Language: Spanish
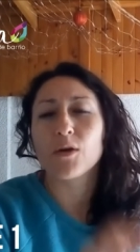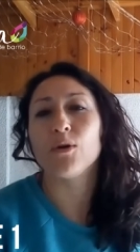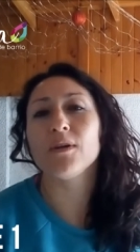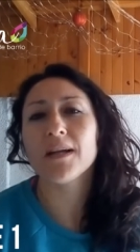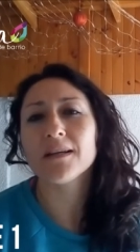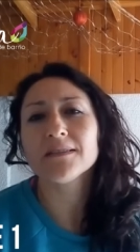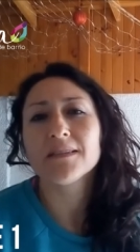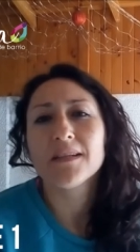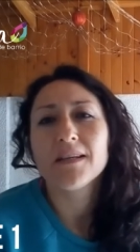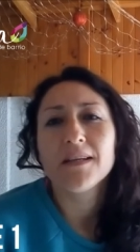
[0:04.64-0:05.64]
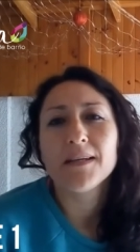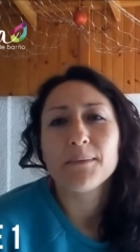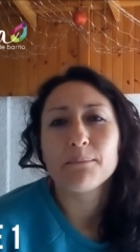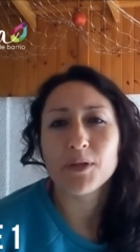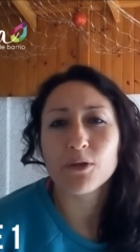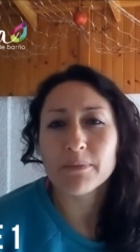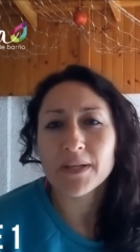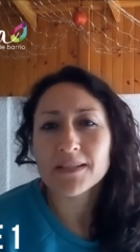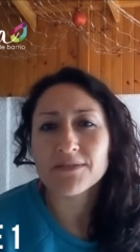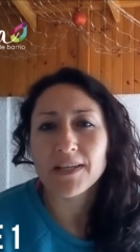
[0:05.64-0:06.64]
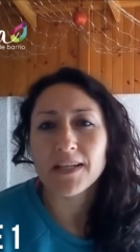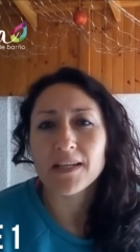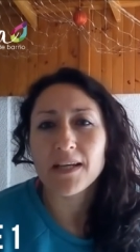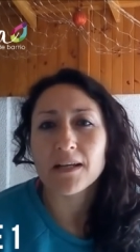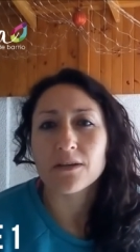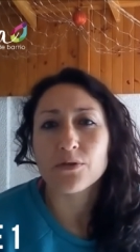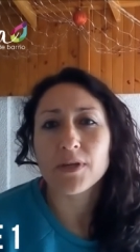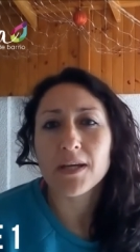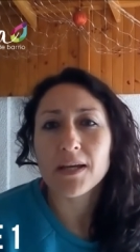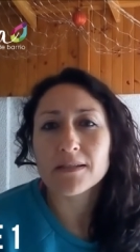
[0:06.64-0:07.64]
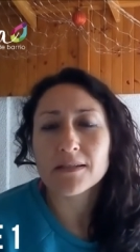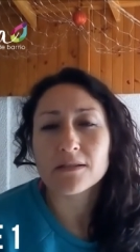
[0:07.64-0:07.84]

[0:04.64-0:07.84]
Hola, mi nombre es Valeria Rodríguez,